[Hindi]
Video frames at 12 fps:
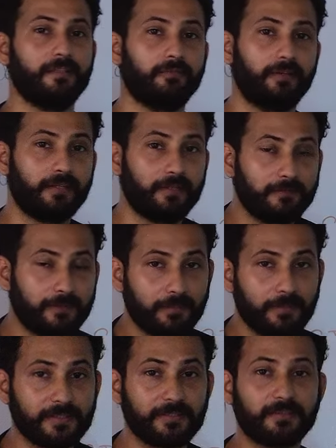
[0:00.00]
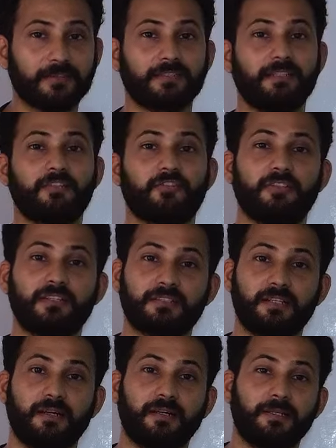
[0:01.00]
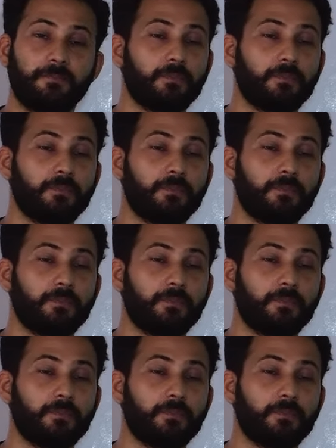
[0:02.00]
वेटनरी फार्मेसिस्ट की सिलेक्शन लिस्ट आ गई